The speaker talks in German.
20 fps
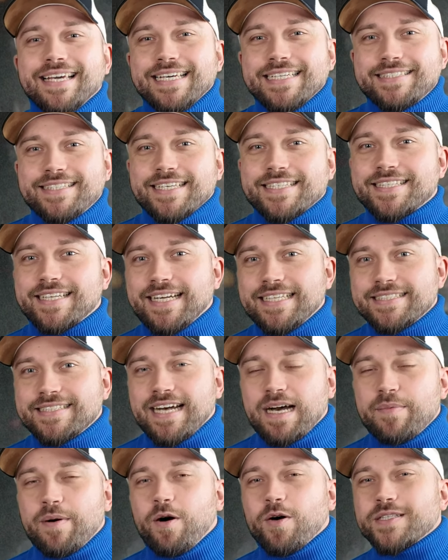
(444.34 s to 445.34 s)
ist das
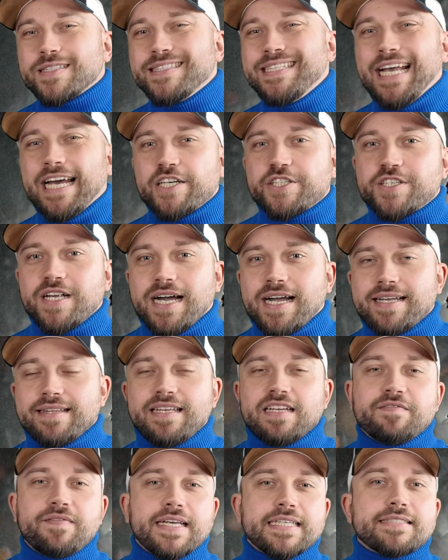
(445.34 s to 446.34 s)
Ganze aber auch sehr stark in
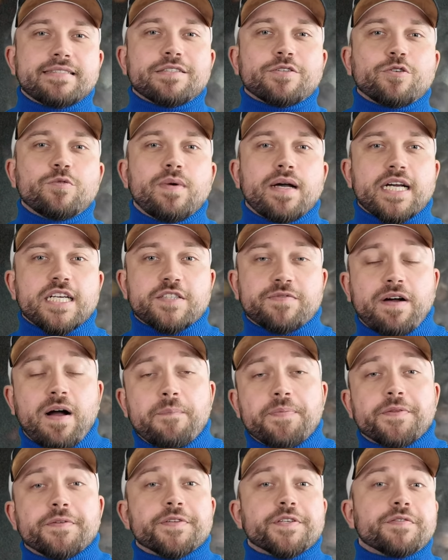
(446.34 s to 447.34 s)
den Westen drüber
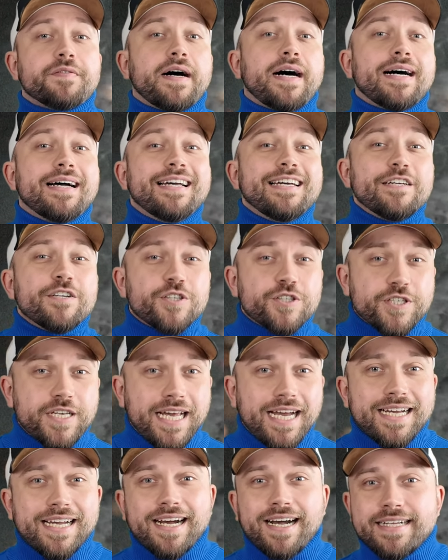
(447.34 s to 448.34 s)
geschwappt und zwar
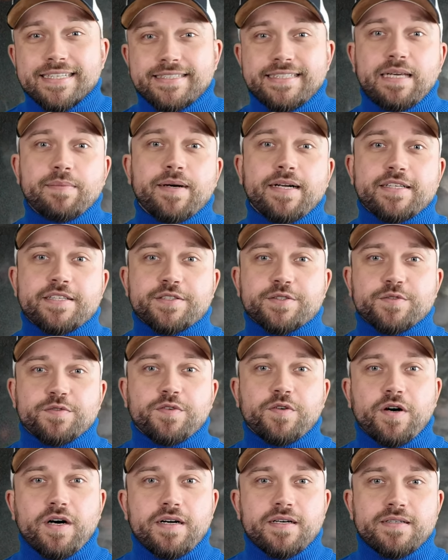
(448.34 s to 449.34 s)
stärker als jemals
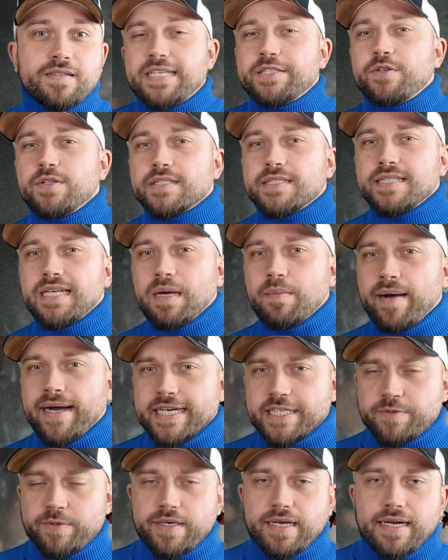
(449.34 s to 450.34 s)
zuvor. Dass Godzilla
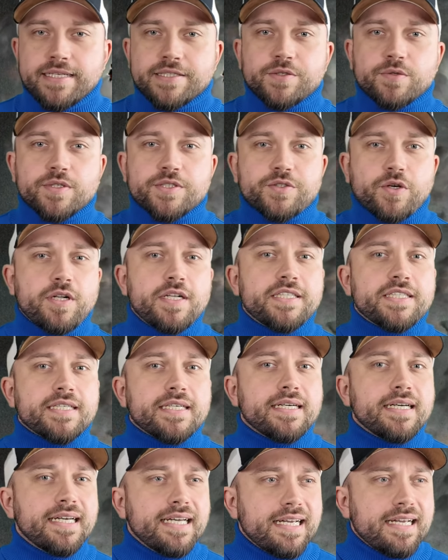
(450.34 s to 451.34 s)
meines Erachtens also
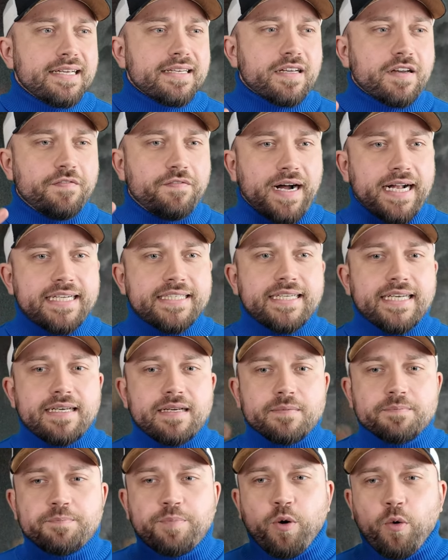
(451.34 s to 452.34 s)
solche
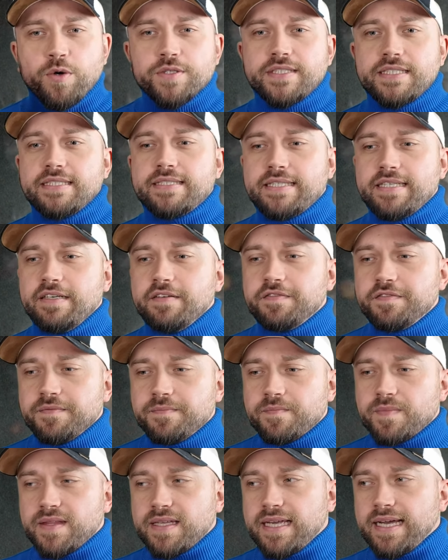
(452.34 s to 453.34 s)
gewaltigen
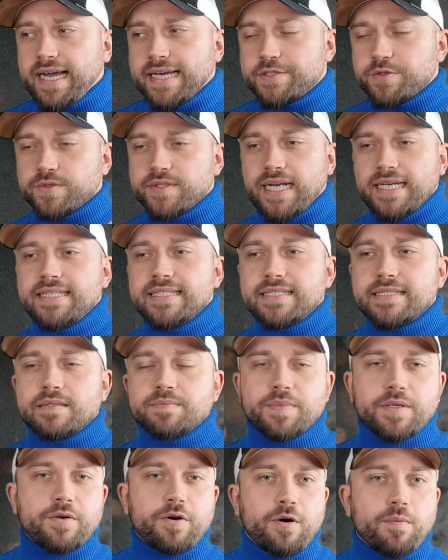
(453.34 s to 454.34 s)
positiven Resonanzen
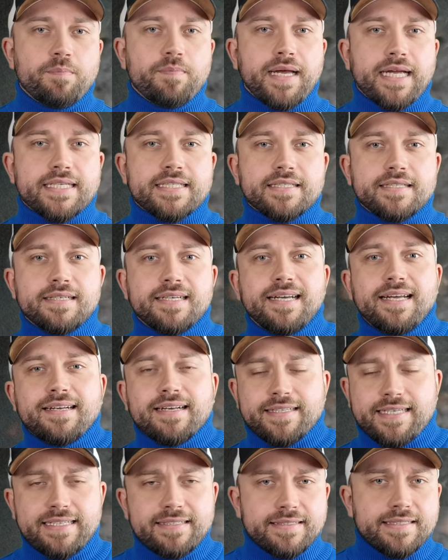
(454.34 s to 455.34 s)
bekommen hätte,
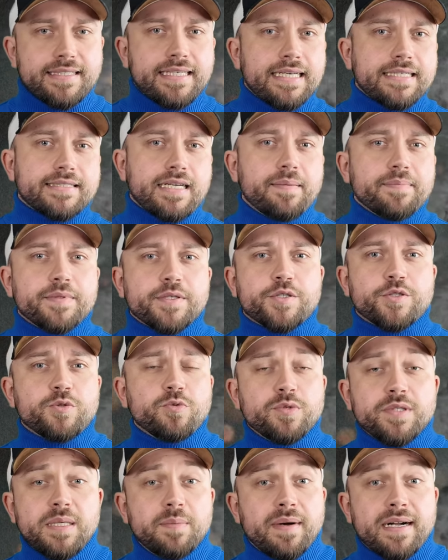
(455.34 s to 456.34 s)
das hätte sich die gesamte
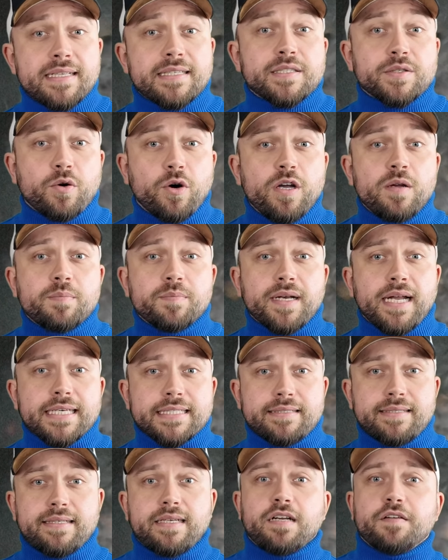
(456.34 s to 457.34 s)
Crew niemals träumen
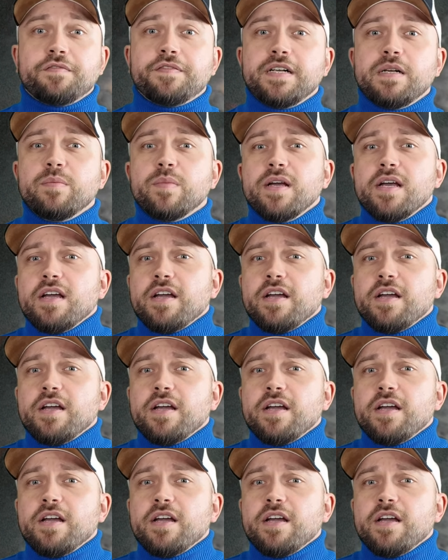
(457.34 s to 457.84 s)
lassen, denn der Film